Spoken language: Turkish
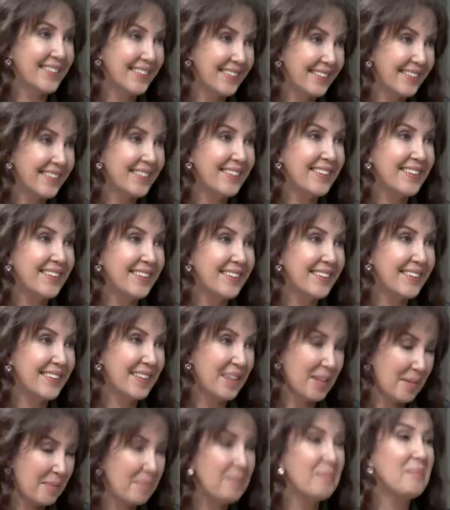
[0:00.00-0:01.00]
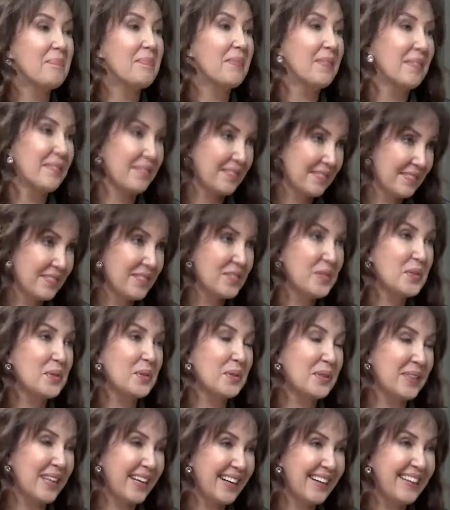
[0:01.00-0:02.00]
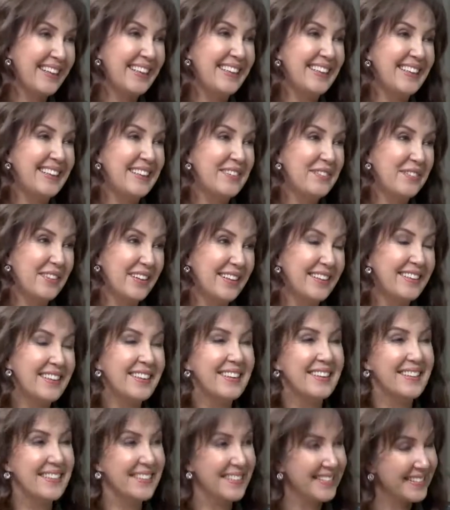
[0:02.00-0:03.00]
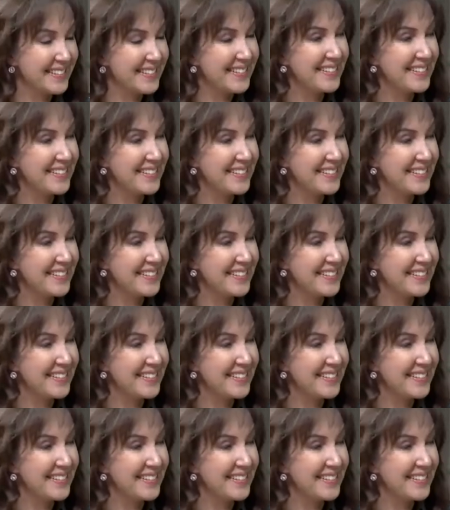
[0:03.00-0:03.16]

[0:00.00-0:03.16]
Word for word: deriz mesela diyebiliriz. Orada işte etmiş.